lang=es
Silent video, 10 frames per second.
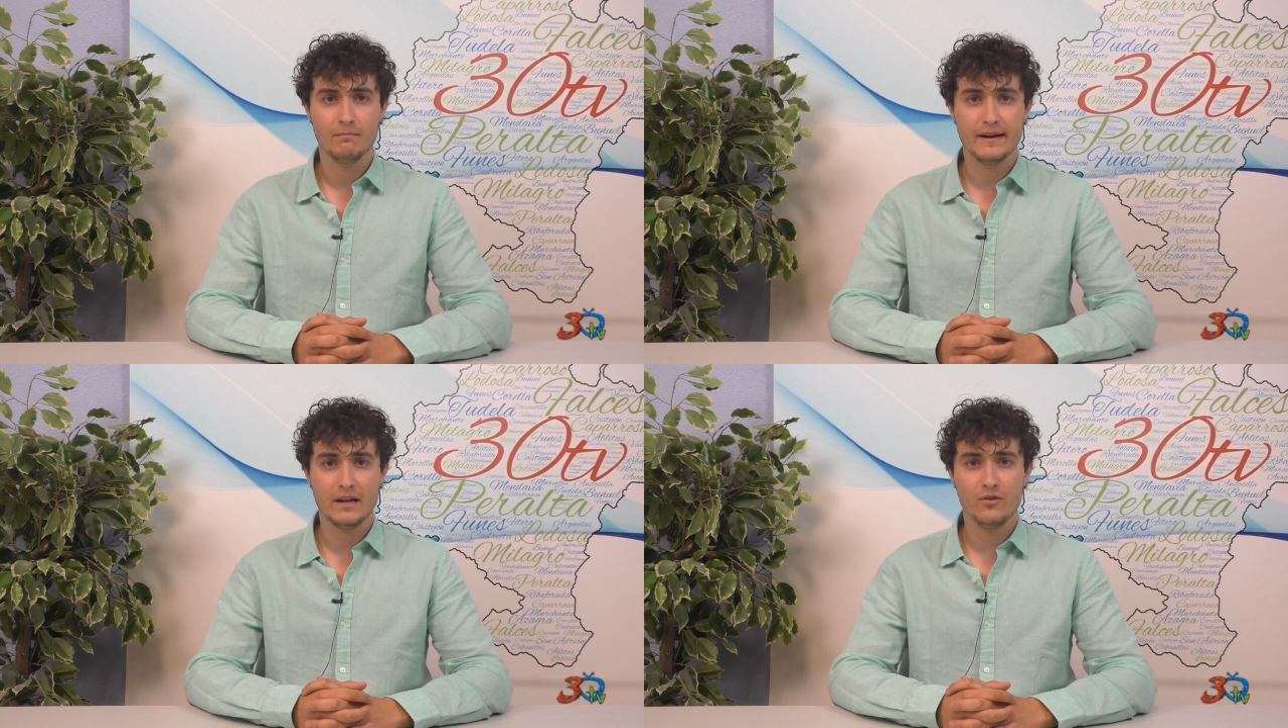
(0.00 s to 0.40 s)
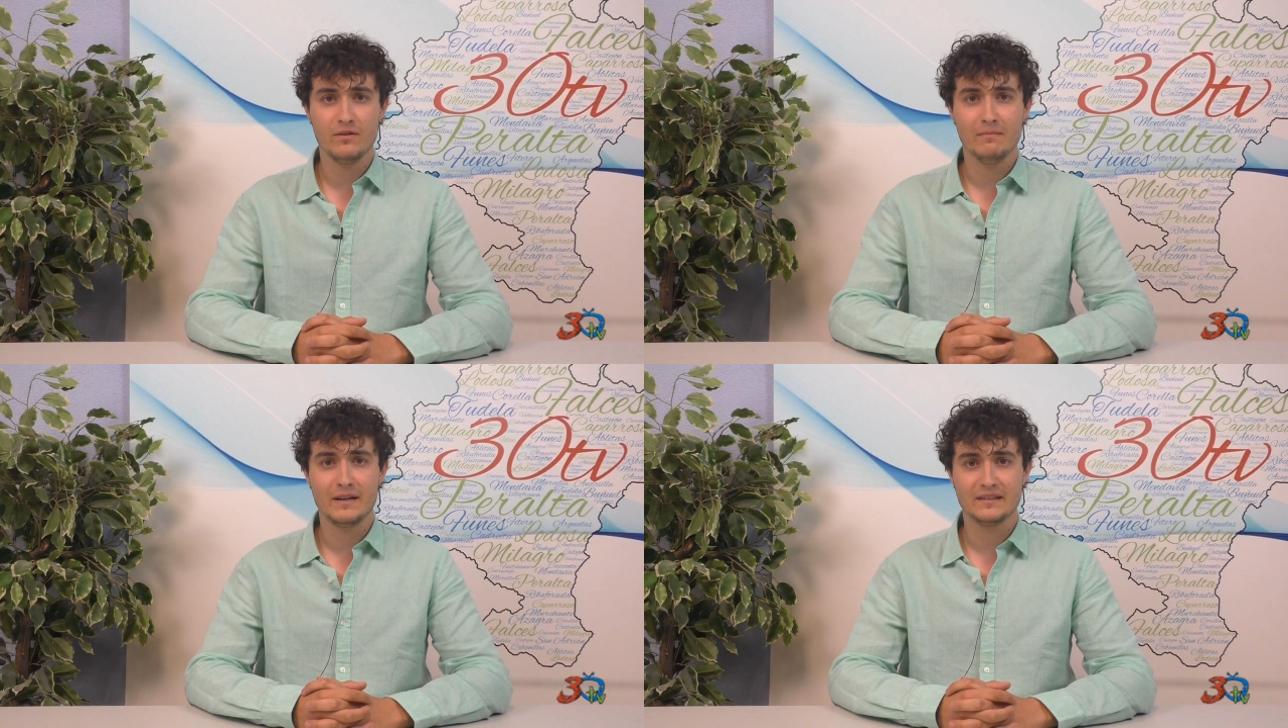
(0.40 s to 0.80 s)
Para
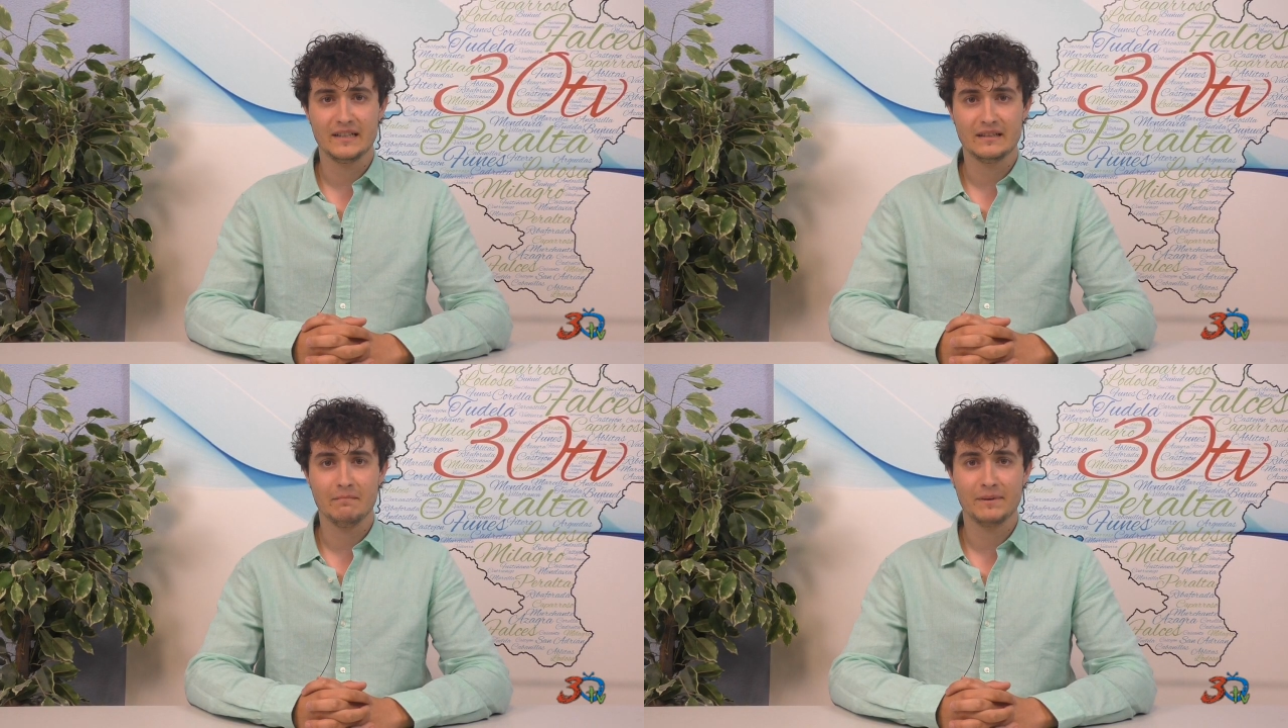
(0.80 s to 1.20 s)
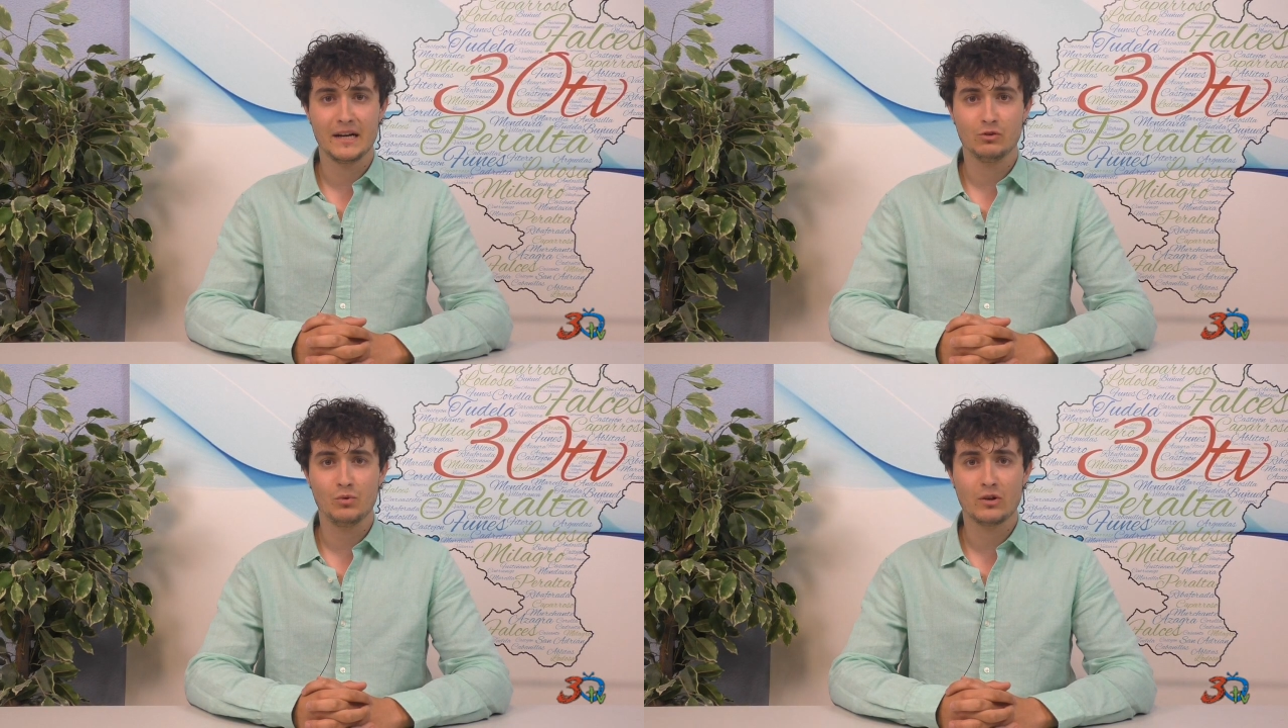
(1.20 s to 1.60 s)
hoy, martes, las
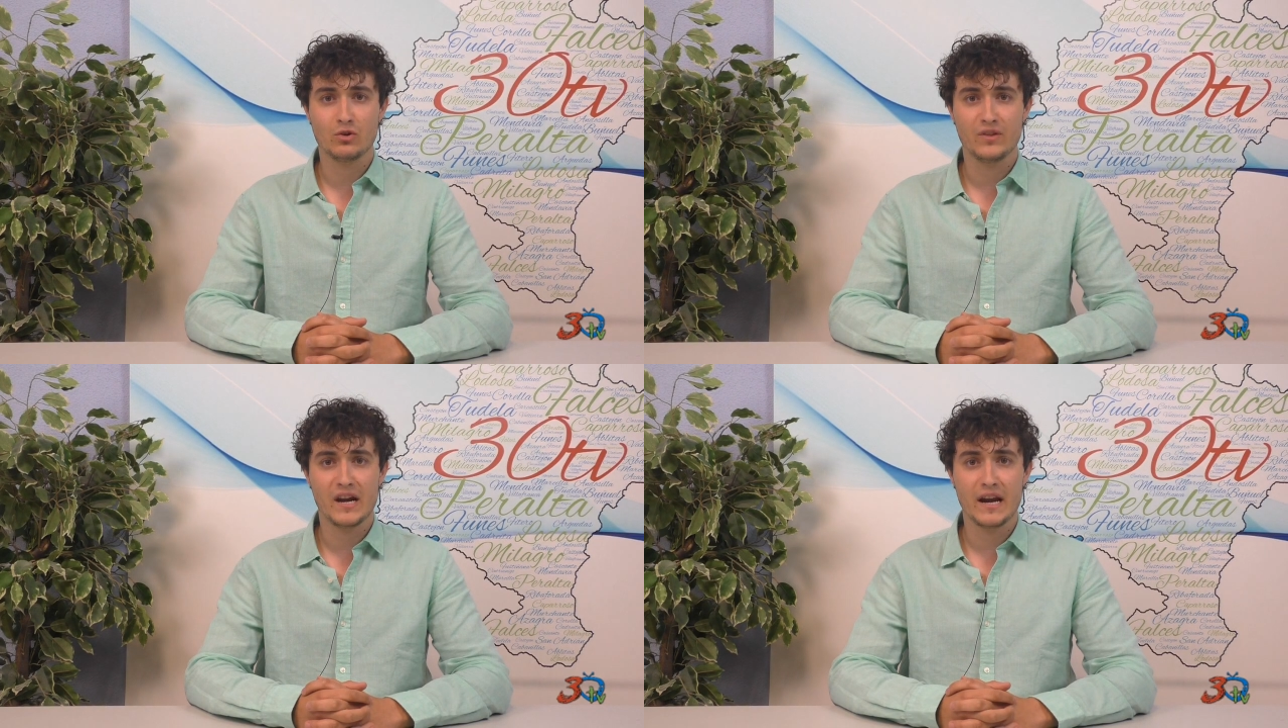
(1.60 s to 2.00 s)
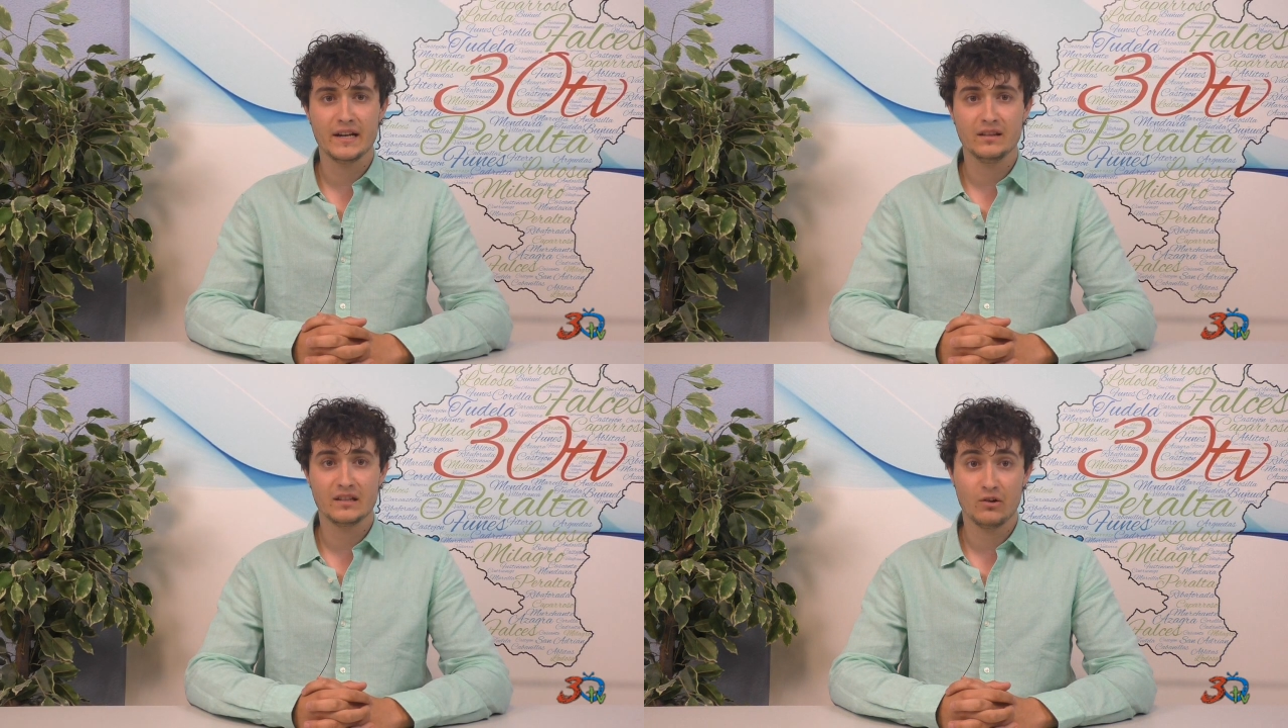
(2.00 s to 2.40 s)
temperaturas
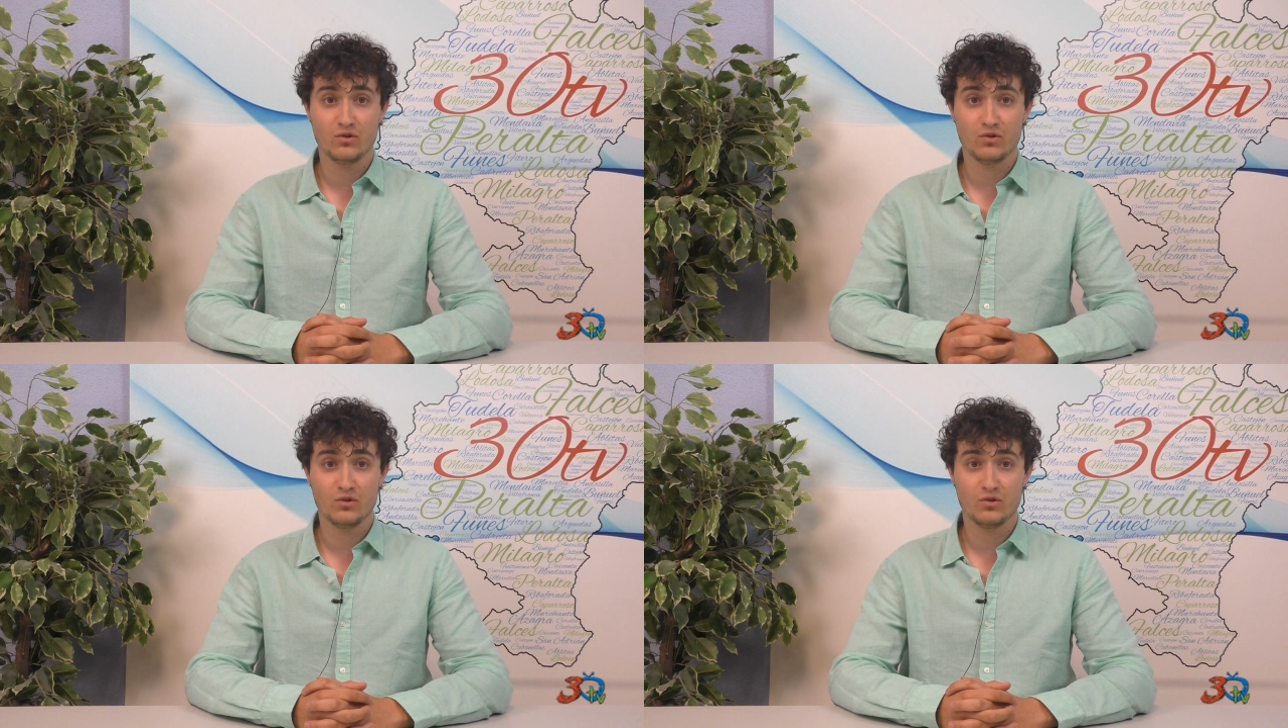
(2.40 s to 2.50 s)
oscilarán entre